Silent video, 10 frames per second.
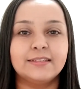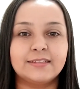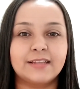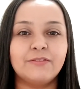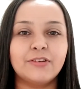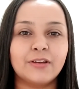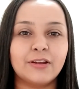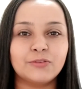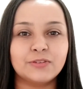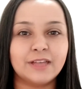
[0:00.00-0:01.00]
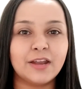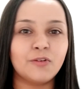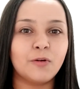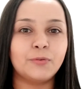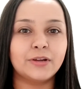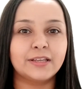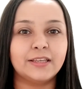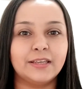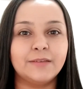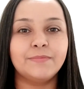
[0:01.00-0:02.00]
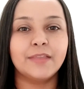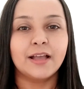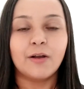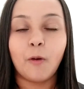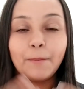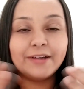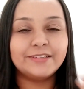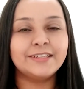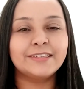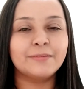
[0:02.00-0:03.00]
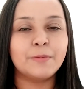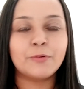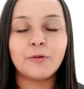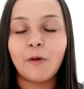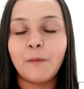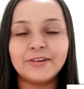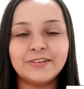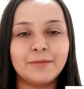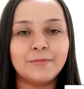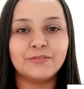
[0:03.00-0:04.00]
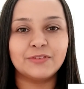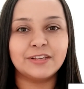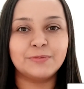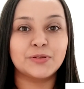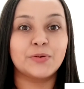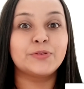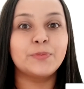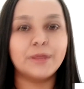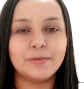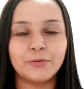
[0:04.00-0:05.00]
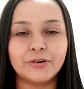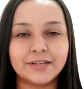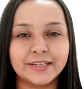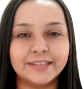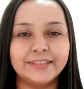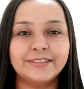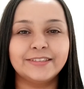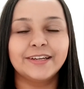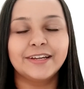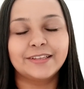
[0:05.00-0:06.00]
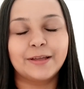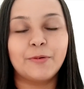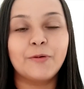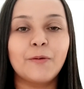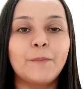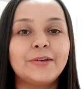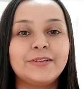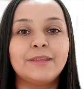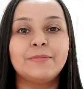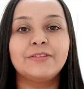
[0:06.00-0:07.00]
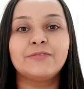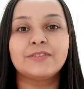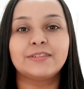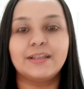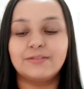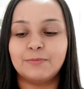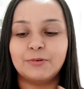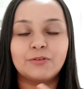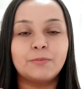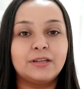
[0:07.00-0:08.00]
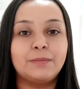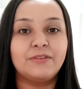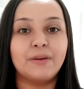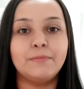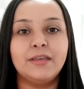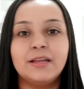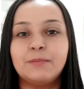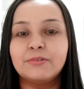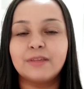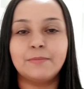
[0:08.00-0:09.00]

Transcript: Se inscreva no canal se você é novo por aqui. Compartilhe também, porque o compartilhamento de vocês, pessoal, é super importante, tá bom? Compartilhamento de vocês, você pode compartilhar pra família, pros